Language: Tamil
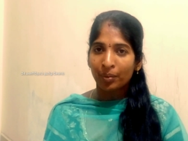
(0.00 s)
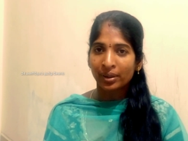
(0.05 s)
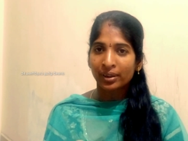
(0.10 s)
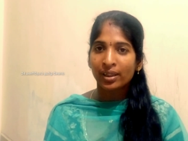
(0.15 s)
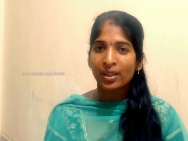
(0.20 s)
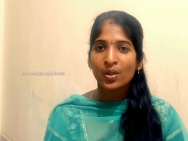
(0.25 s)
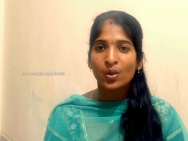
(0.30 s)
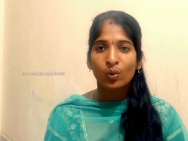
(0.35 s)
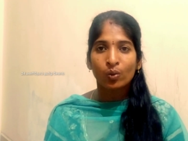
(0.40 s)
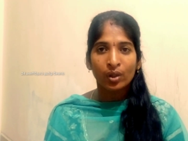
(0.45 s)

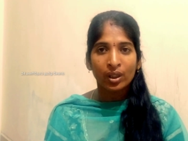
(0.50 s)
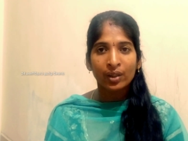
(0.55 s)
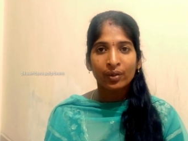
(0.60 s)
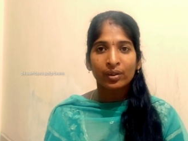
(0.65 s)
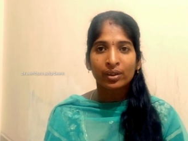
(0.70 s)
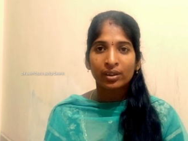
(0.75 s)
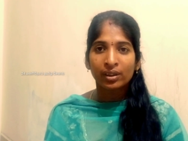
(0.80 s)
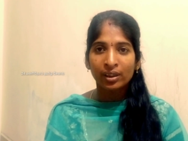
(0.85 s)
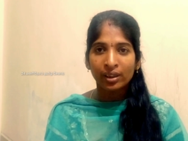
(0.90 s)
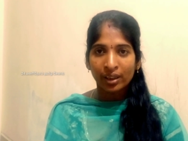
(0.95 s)
மற்ற சுவையை
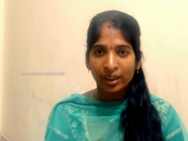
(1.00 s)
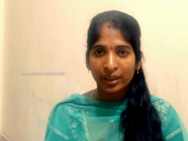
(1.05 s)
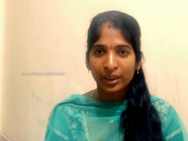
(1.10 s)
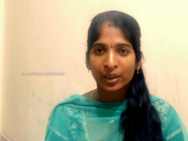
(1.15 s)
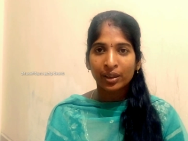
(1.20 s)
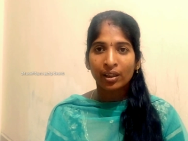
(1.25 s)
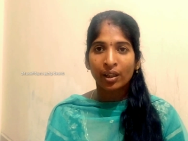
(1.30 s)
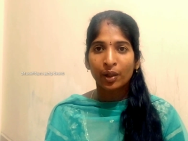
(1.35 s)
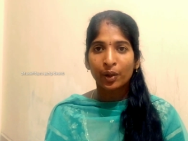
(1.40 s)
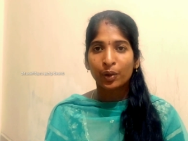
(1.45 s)
வந்து
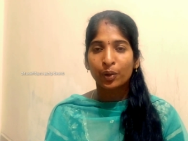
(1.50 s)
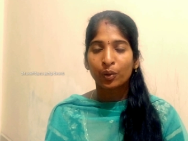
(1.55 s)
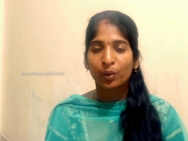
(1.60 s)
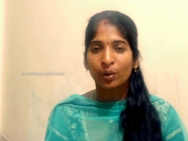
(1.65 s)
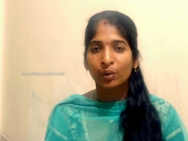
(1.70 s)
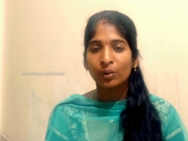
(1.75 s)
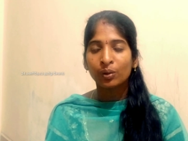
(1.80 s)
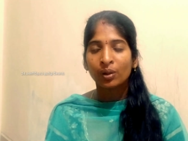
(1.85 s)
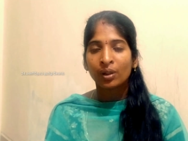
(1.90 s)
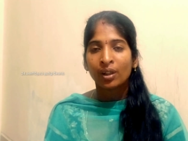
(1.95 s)
ஏற்றி
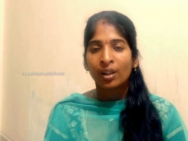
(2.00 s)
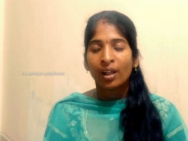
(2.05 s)
காட்டும்